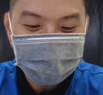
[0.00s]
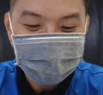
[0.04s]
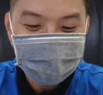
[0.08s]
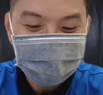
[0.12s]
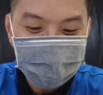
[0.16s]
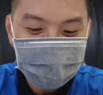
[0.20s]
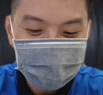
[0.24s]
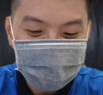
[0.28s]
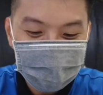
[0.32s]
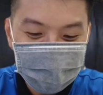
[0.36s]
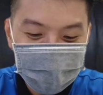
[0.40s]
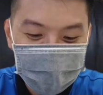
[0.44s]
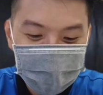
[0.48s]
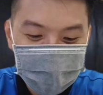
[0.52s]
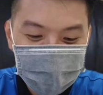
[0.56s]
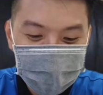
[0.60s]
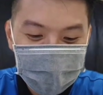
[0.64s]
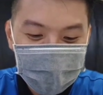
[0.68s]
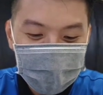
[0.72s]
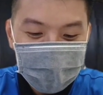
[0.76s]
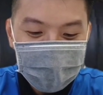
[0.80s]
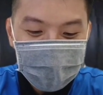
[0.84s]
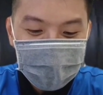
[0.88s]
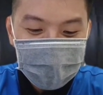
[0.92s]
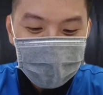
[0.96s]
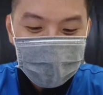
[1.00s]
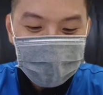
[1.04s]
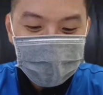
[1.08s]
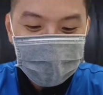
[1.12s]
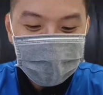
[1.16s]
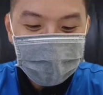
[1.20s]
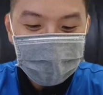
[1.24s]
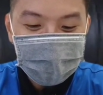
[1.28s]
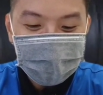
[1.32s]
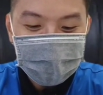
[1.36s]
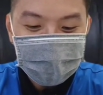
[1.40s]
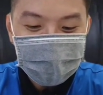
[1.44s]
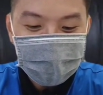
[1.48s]
rồi có kêu chú
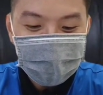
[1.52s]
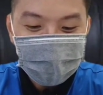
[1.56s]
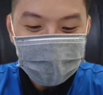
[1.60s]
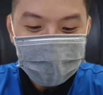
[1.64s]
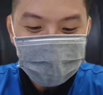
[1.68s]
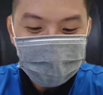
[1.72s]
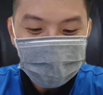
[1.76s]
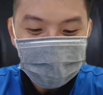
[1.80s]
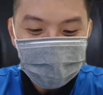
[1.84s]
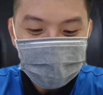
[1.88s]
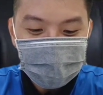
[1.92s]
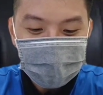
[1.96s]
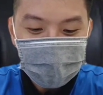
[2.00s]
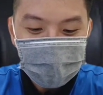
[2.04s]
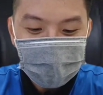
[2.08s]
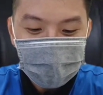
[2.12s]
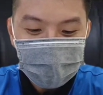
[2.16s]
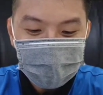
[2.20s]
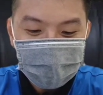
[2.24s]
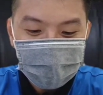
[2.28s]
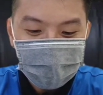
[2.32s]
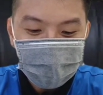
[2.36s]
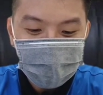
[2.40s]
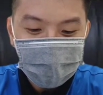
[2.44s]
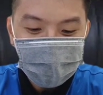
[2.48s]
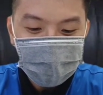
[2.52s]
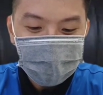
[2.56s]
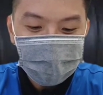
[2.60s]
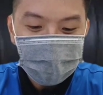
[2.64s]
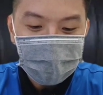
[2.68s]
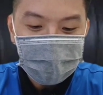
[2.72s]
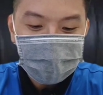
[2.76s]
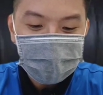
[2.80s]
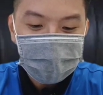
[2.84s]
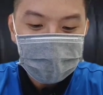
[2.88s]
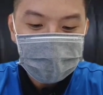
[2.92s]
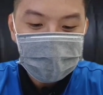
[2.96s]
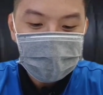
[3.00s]
à, rồi mình trả lời câu hỏi của
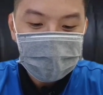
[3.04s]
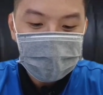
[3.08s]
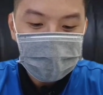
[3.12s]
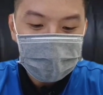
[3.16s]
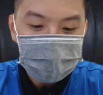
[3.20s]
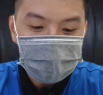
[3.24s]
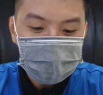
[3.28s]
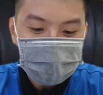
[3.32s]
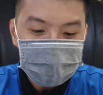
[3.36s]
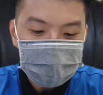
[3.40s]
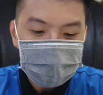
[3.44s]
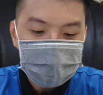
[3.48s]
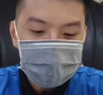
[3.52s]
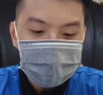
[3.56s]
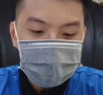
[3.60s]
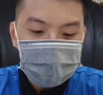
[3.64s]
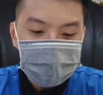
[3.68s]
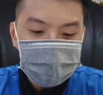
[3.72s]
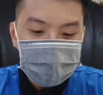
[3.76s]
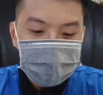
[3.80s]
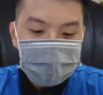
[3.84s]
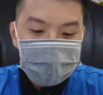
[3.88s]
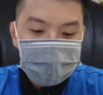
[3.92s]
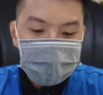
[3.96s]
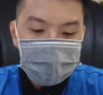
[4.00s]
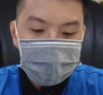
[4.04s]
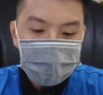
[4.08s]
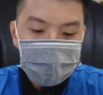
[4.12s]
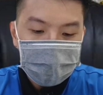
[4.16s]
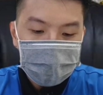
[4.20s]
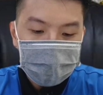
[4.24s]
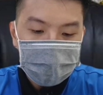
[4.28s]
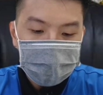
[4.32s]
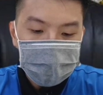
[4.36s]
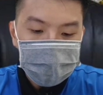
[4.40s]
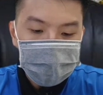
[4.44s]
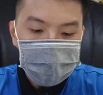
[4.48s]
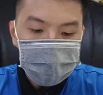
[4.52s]
bạn Khánh Trần ha
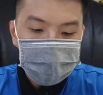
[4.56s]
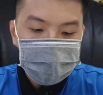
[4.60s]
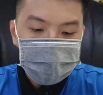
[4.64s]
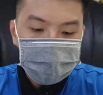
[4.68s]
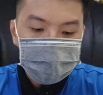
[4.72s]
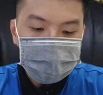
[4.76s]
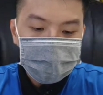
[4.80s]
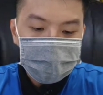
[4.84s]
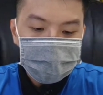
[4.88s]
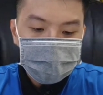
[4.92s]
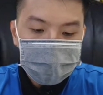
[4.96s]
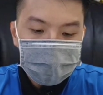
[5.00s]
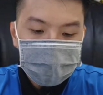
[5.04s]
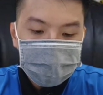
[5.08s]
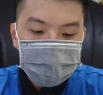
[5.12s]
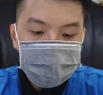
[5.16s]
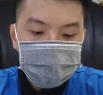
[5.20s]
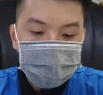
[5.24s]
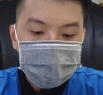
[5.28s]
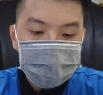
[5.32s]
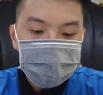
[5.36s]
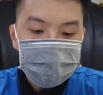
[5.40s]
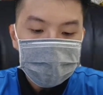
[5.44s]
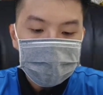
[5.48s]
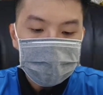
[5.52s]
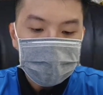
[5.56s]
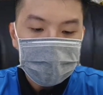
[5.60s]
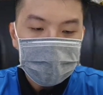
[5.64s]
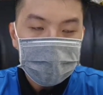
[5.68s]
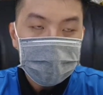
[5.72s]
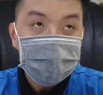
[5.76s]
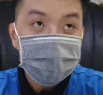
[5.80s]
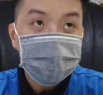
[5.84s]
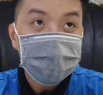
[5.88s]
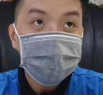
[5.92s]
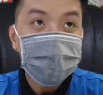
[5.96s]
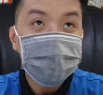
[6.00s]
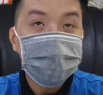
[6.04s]
là 17 tuổi thì
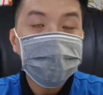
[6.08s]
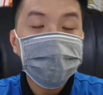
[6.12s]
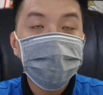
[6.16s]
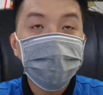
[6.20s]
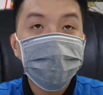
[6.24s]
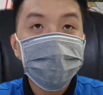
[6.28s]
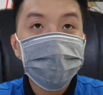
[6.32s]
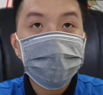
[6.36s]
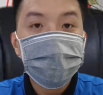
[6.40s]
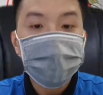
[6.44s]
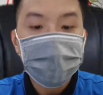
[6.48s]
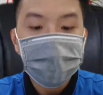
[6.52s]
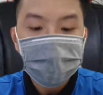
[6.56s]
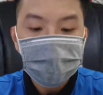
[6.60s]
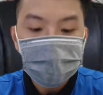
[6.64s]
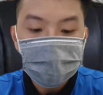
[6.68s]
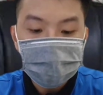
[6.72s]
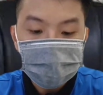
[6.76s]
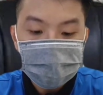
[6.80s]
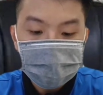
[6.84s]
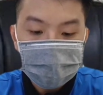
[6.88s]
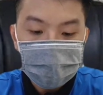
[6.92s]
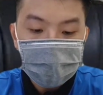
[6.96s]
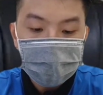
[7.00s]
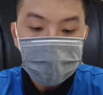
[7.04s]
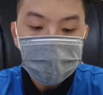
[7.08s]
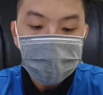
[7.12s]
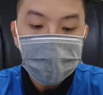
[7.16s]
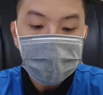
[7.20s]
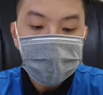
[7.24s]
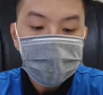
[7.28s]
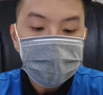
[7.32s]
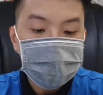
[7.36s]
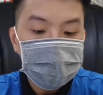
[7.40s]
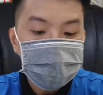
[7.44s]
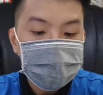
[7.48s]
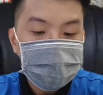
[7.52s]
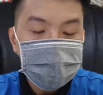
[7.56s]
em vẫn mua xe được em
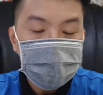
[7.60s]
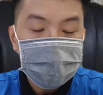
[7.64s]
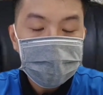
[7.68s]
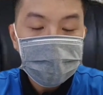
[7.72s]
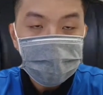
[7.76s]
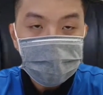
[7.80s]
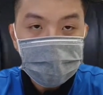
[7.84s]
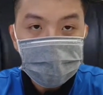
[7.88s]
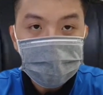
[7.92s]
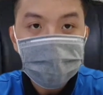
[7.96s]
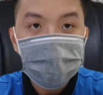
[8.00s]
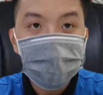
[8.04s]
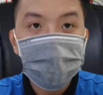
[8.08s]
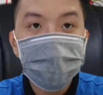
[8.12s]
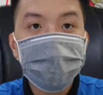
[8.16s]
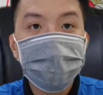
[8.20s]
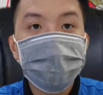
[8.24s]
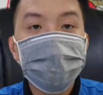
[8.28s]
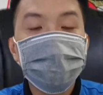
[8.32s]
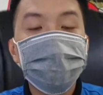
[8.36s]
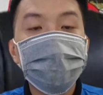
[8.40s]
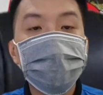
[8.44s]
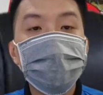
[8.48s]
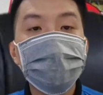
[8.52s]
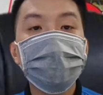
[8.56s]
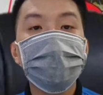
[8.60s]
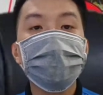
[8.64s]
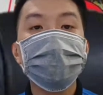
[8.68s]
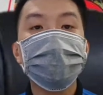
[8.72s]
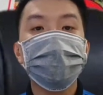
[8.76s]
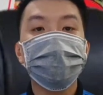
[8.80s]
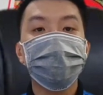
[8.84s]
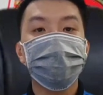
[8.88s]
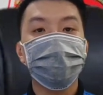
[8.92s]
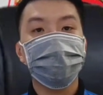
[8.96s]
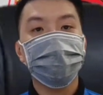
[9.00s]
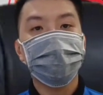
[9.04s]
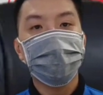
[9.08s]
vẫn đứng tên được nha với cái
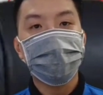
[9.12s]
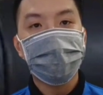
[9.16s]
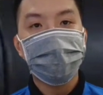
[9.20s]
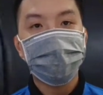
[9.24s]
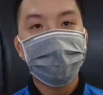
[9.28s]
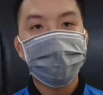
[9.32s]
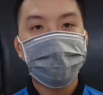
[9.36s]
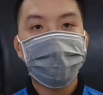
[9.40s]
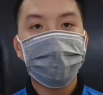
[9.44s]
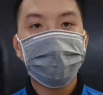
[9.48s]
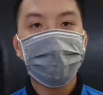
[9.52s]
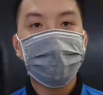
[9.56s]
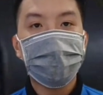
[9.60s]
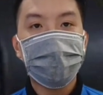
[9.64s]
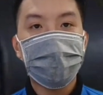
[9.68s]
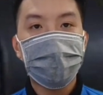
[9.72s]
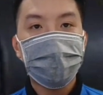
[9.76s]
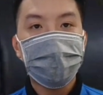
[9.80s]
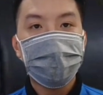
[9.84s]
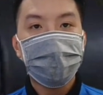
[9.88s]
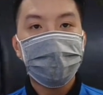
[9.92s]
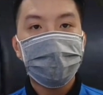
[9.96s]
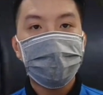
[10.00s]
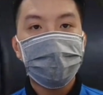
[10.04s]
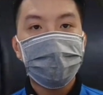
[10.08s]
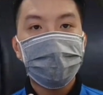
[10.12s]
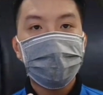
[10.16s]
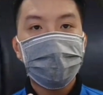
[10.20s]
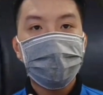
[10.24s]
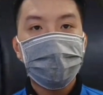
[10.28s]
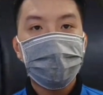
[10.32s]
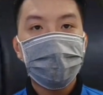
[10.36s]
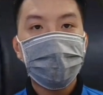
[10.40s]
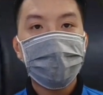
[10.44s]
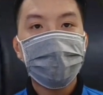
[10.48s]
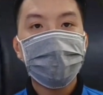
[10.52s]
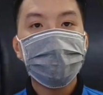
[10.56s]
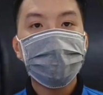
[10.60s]
điều kiện là
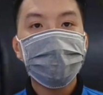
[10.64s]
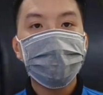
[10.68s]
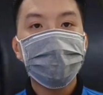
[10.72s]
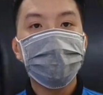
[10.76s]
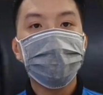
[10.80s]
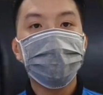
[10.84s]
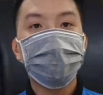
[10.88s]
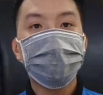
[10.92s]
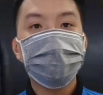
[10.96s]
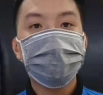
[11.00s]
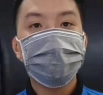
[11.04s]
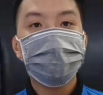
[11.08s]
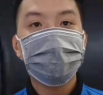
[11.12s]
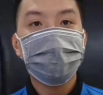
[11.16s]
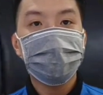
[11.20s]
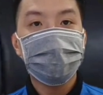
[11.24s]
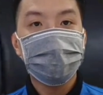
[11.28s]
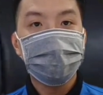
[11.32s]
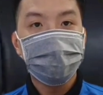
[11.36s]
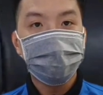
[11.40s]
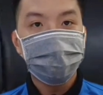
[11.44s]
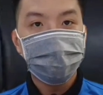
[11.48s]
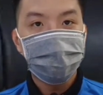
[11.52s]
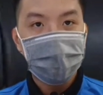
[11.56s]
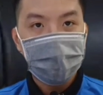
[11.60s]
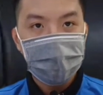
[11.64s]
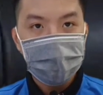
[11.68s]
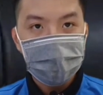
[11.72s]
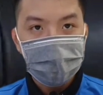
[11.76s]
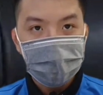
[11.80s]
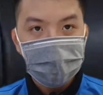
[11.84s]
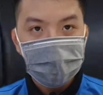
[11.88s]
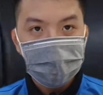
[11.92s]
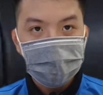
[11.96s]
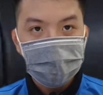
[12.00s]
em mua tiền mặt